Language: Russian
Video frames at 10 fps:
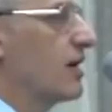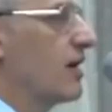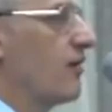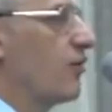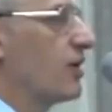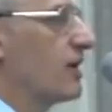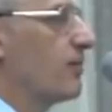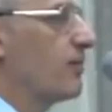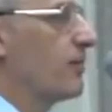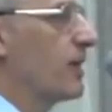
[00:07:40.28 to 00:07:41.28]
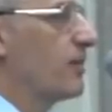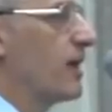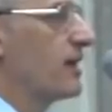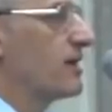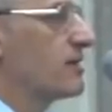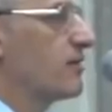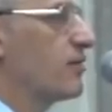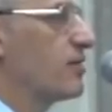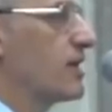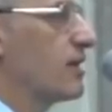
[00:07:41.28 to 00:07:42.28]
для кого она платит
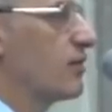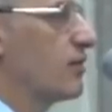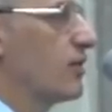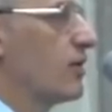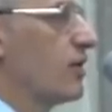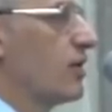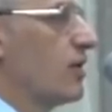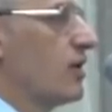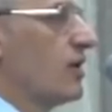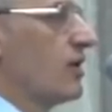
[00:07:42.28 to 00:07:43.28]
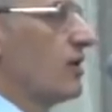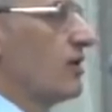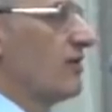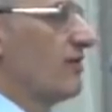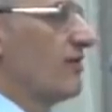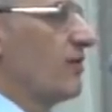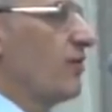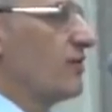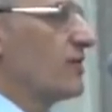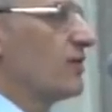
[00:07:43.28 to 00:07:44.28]
свою цену. В
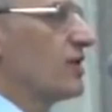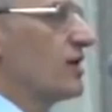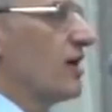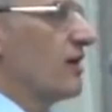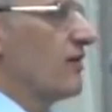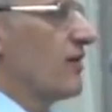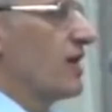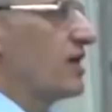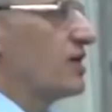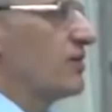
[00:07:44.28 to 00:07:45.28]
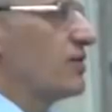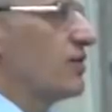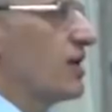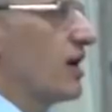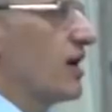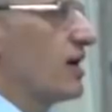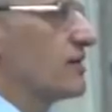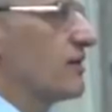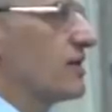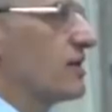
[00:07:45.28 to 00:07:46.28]
любом случае, а, в конечном счете
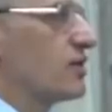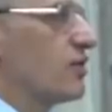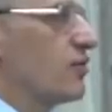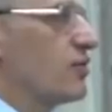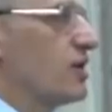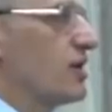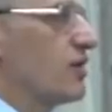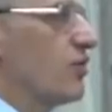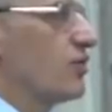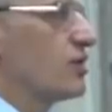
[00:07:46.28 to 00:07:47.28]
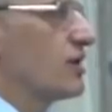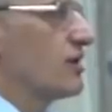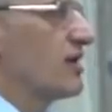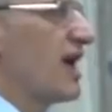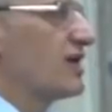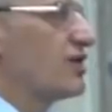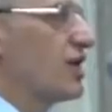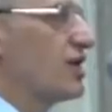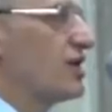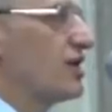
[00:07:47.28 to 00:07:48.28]
оказывается, что мужчина должен дать
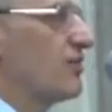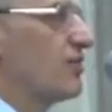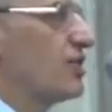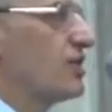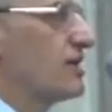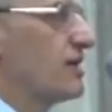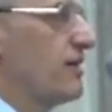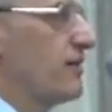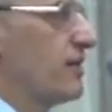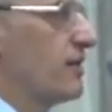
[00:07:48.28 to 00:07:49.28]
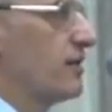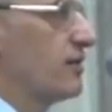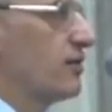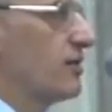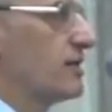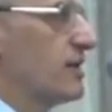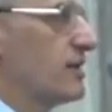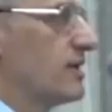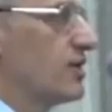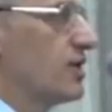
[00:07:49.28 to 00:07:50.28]
женщине быть счастливой. То есть,
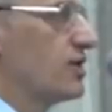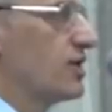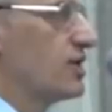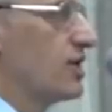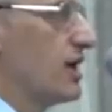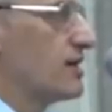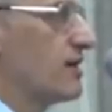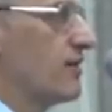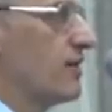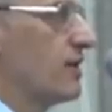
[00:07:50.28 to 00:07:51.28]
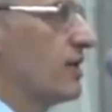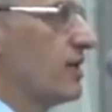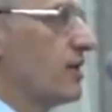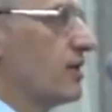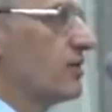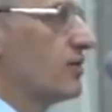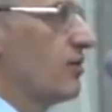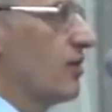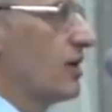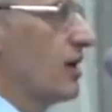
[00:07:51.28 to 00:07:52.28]
если женщина счастлива,
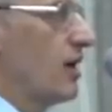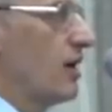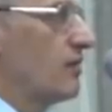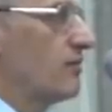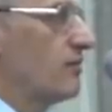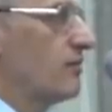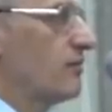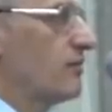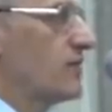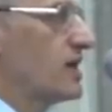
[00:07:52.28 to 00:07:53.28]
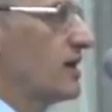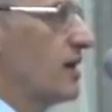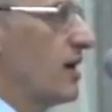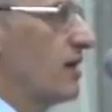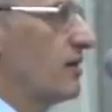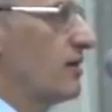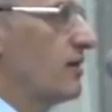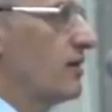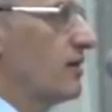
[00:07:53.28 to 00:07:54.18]
то она всегда